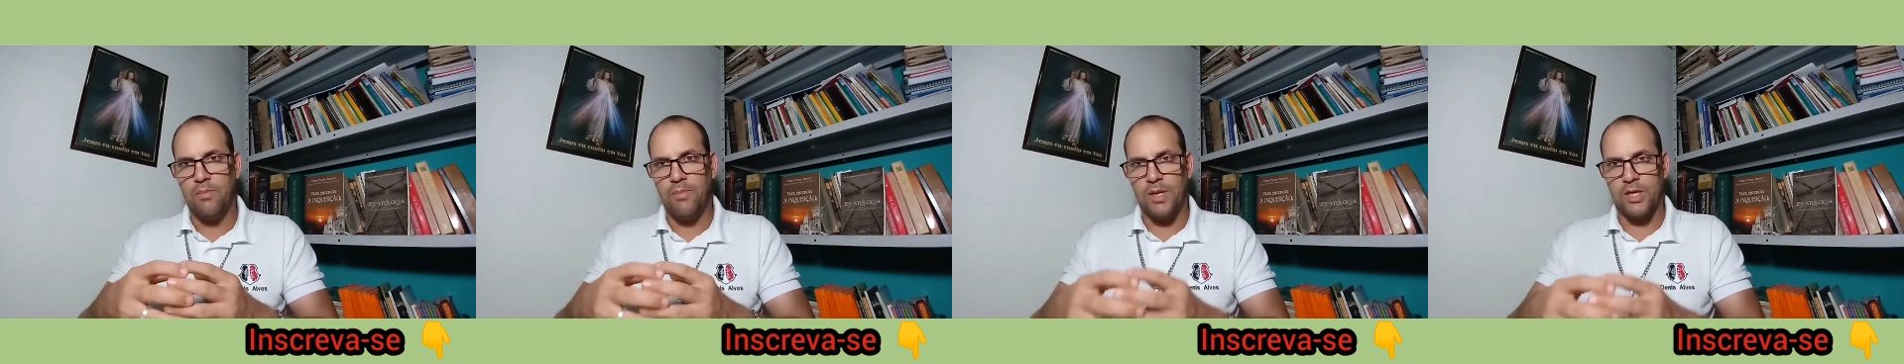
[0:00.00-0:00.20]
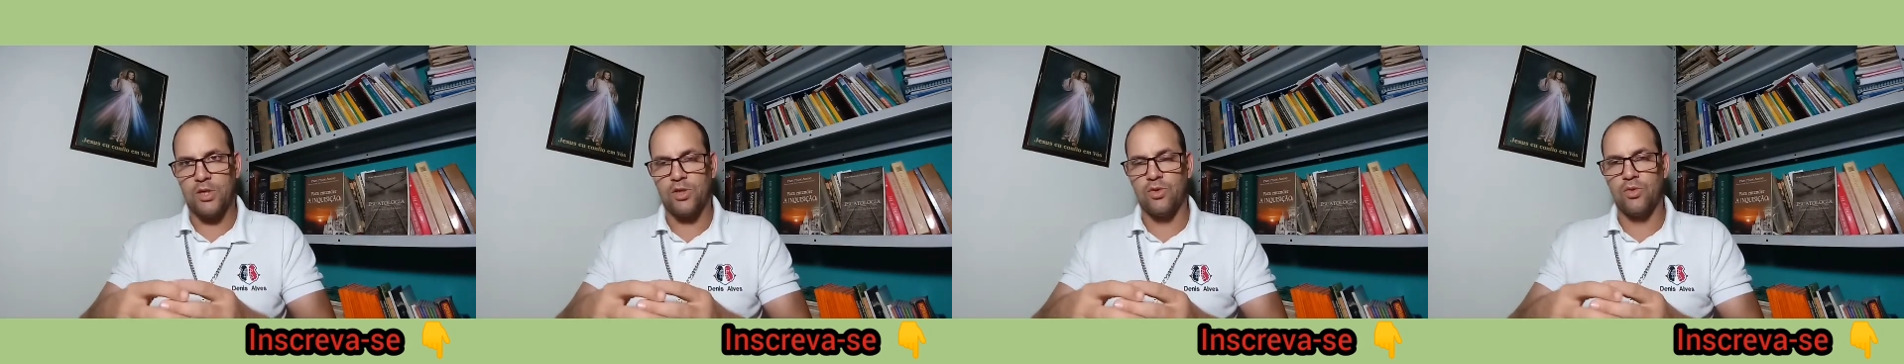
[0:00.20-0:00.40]

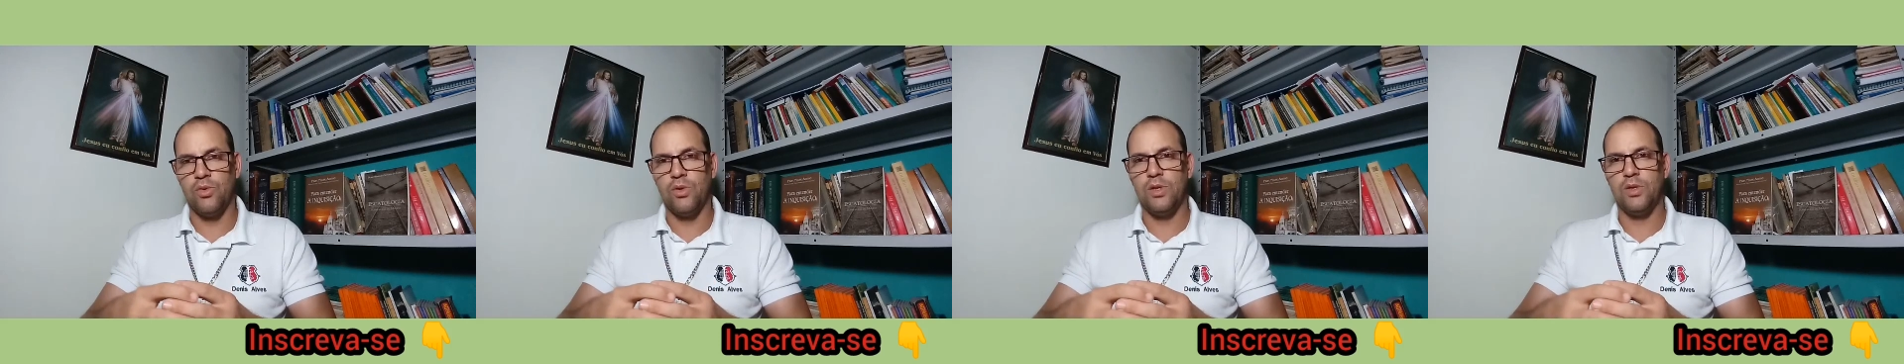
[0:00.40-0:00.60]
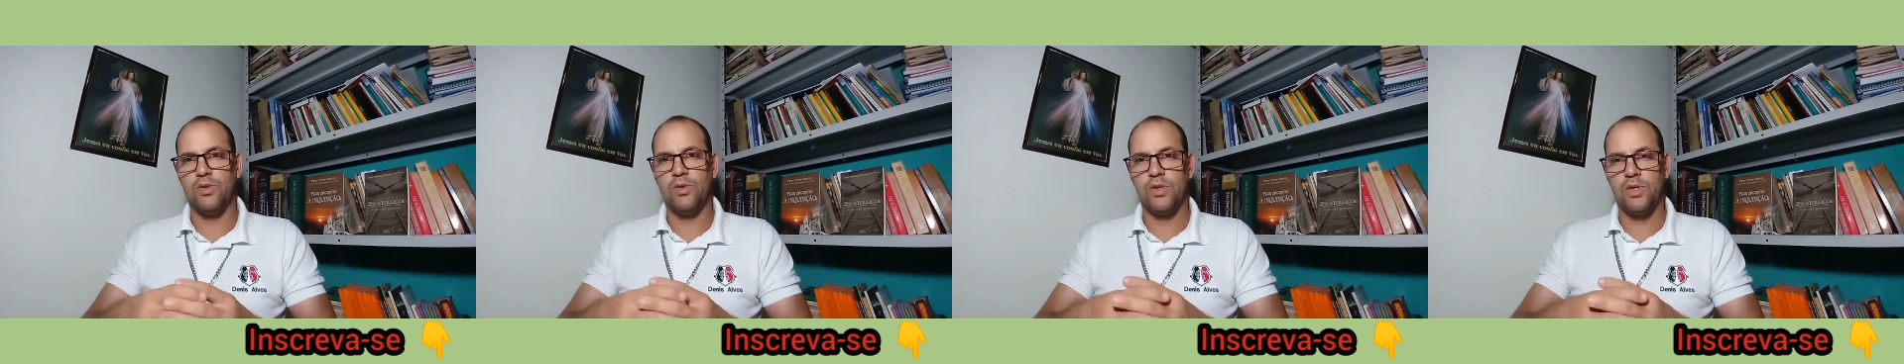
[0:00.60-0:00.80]

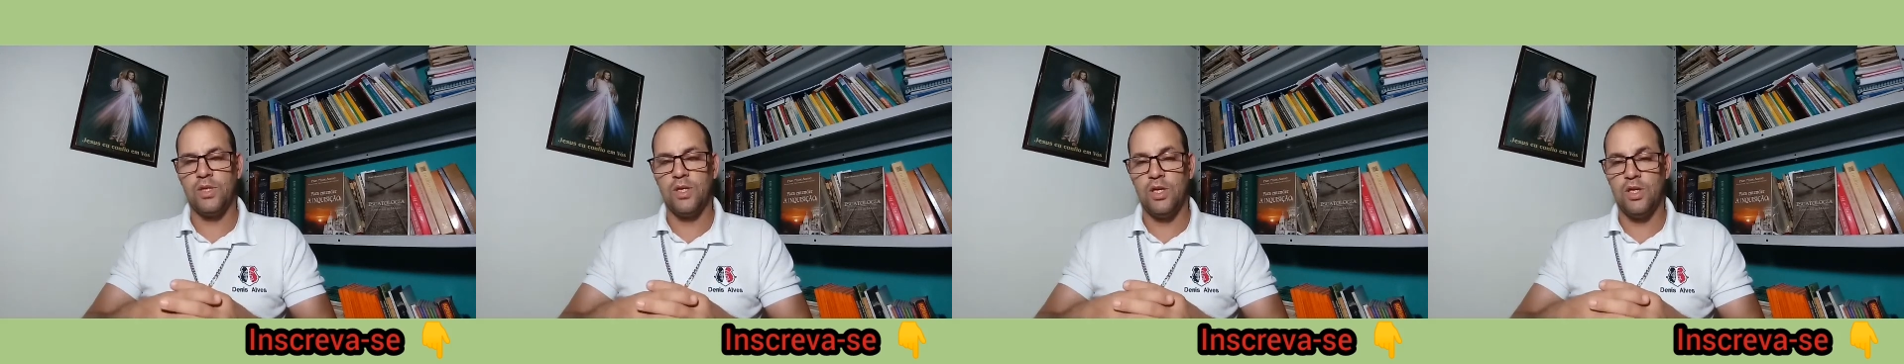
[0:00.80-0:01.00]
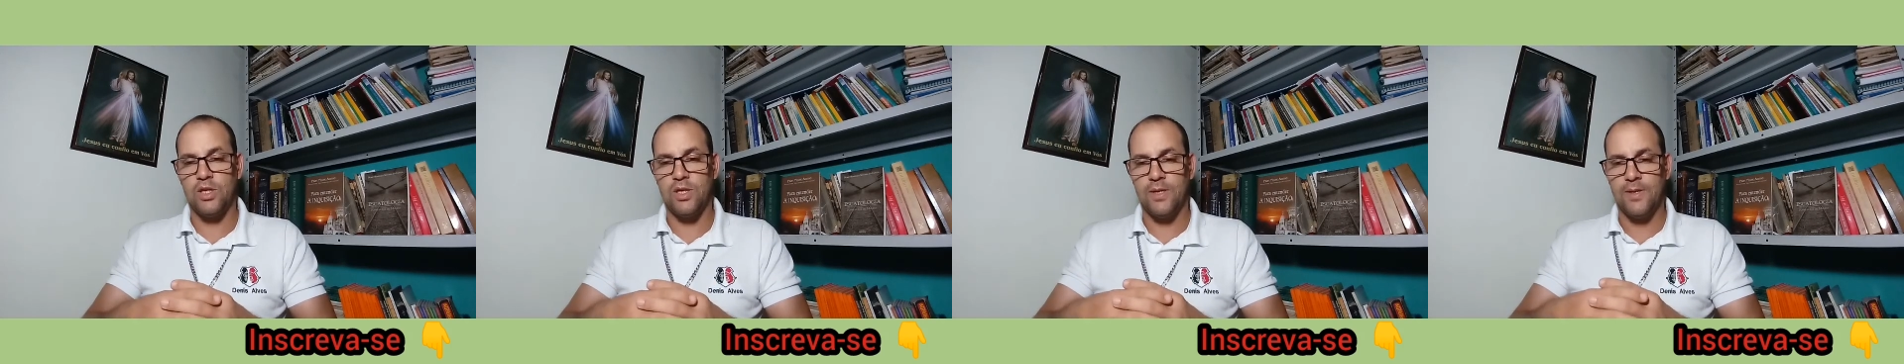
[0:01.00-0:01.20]
pastores, ou
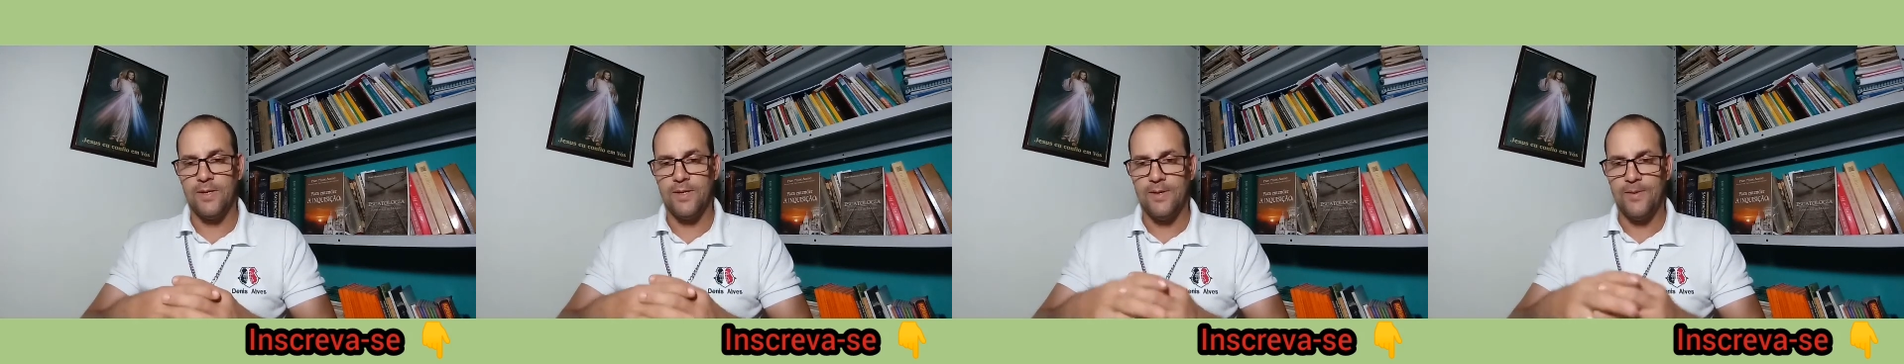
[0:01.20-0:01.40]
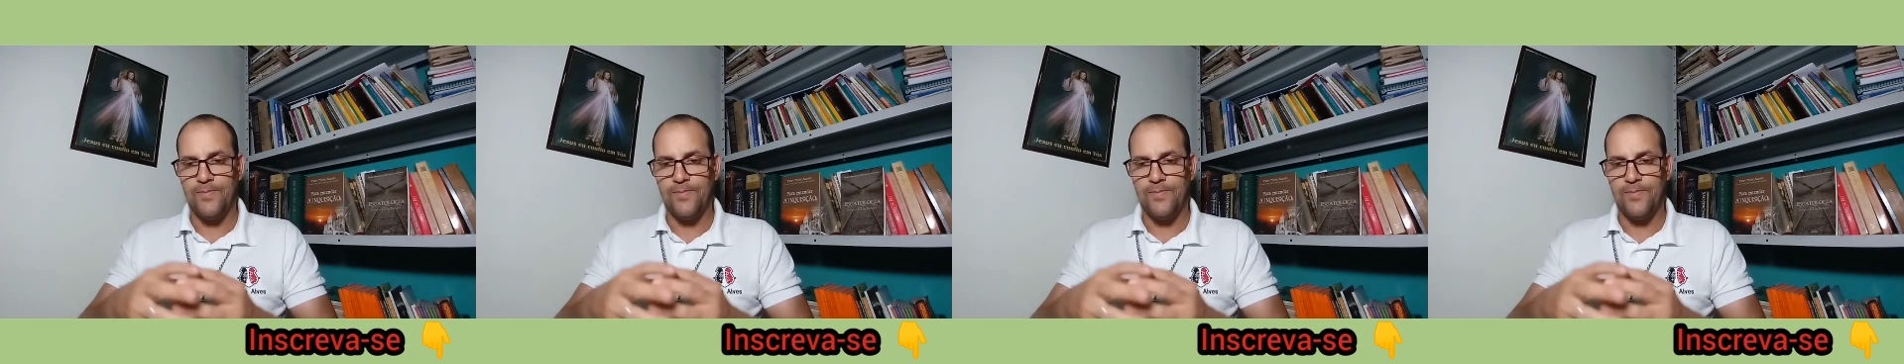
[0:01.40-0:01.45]
seja,